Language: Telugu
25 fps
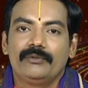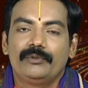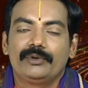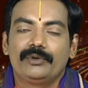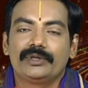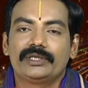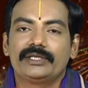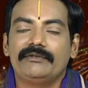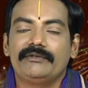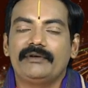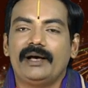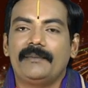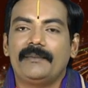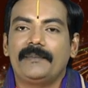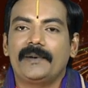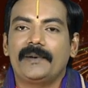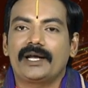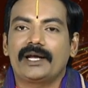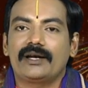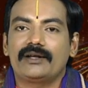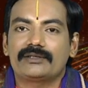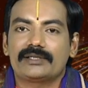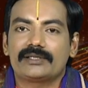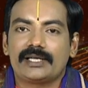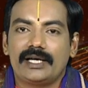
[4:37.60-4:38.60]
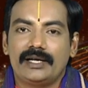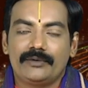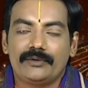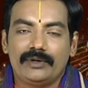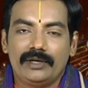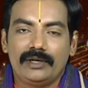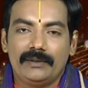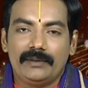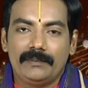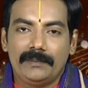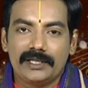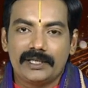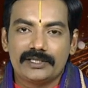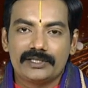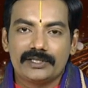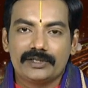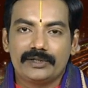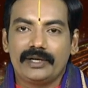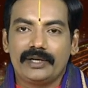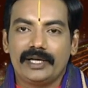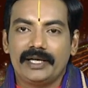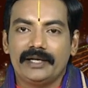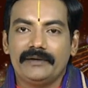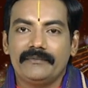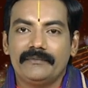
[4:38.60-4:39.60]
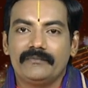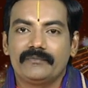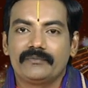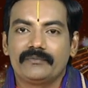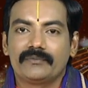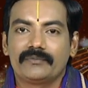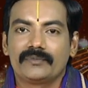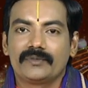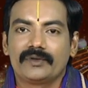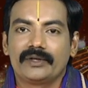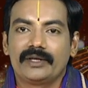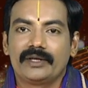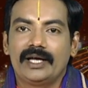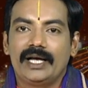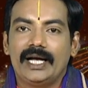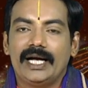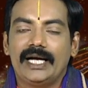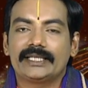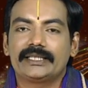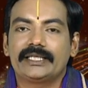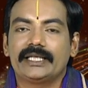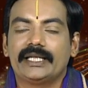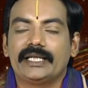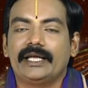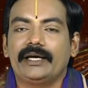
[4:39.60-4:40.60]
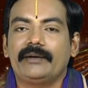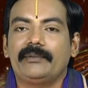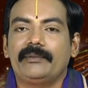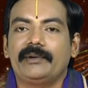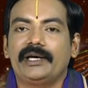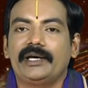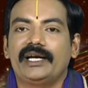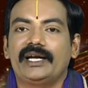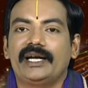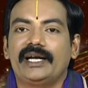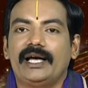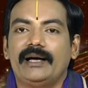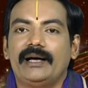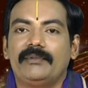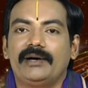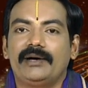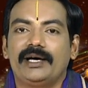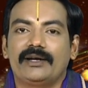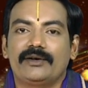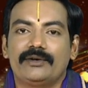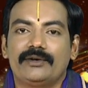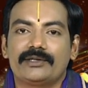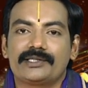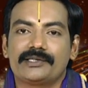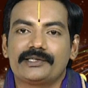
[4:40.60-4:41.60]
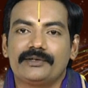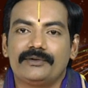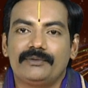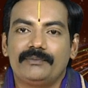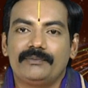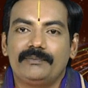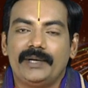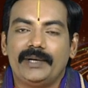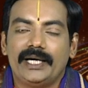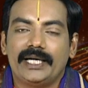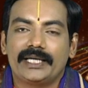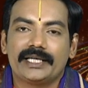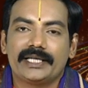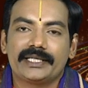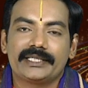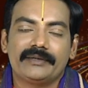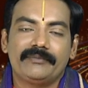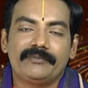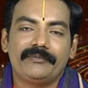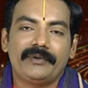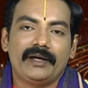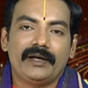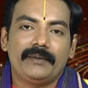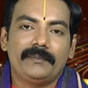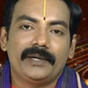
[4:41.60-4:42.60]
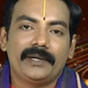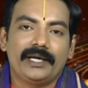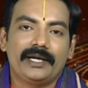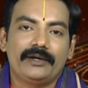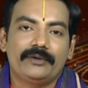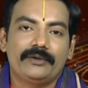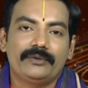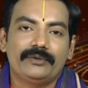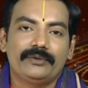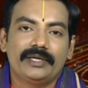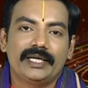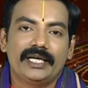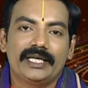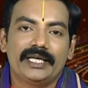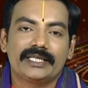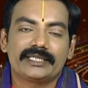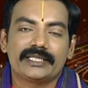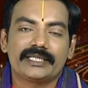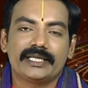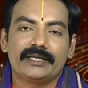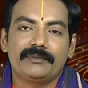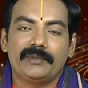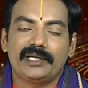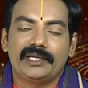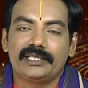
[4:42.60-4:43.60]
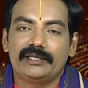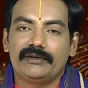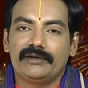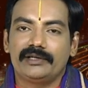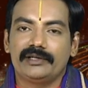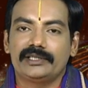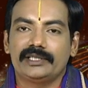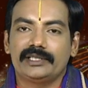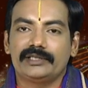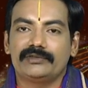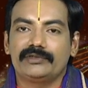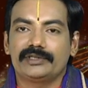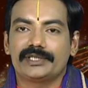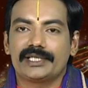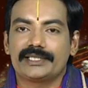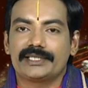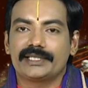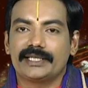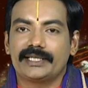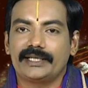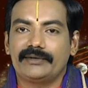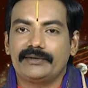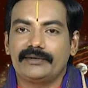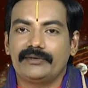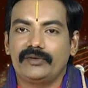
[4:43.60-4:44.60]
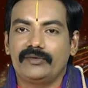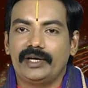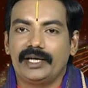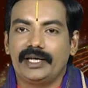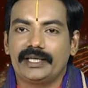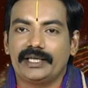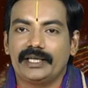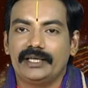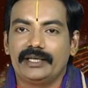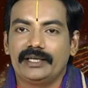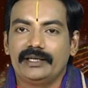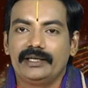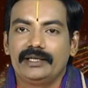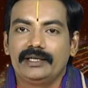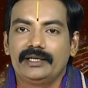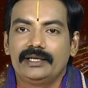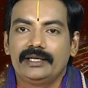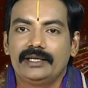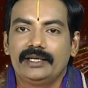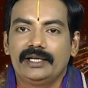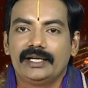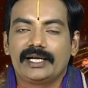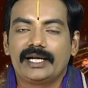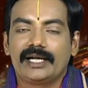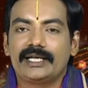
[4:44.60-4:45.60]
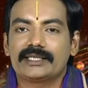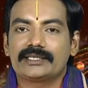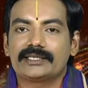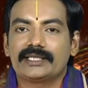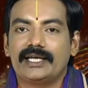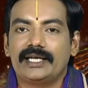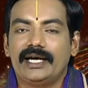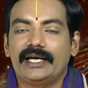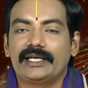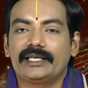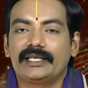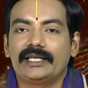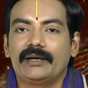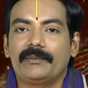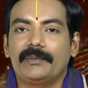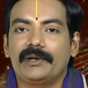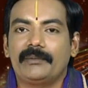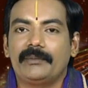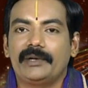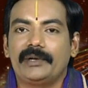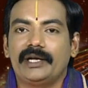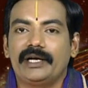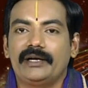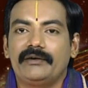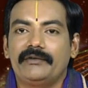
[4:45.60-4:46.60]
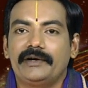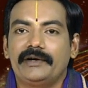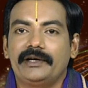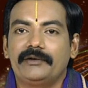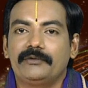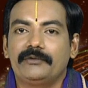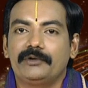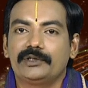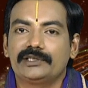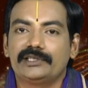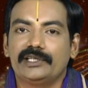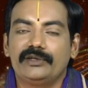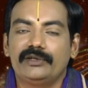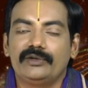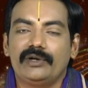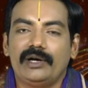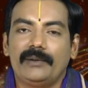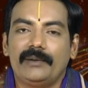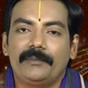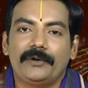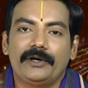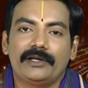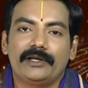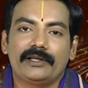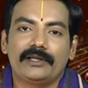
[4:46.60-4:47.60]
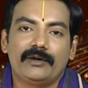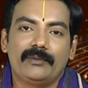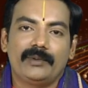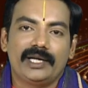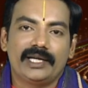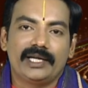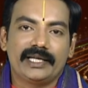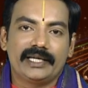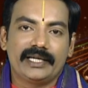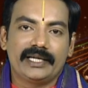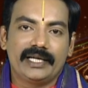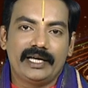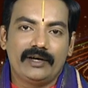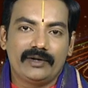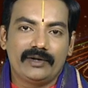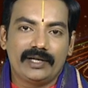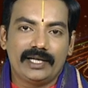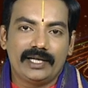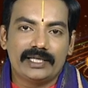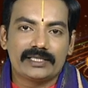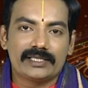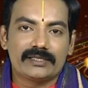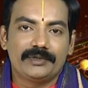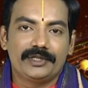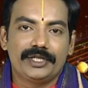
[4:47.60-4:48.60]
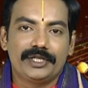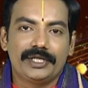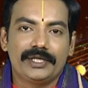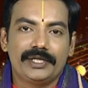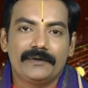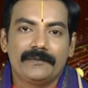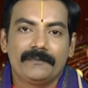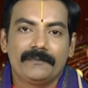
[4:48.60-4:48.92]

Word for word: వృత్తి వ్యాపార సానుకూల పరిస్థితులు ఉన్నాయి అత్యధికమైన లాభాల కోసం పార్ట్నర్షిప్ వ్యాపారాలు రియల్ ఎస్టేట్ మధ్యవర్తిత్వం చేసేటువంటి వారికి కాస్త ఆర్థికపరమైనటువంటి ఒత్తిళ్లు అపాదోమాలు కలిగే అవకాశం ఉంది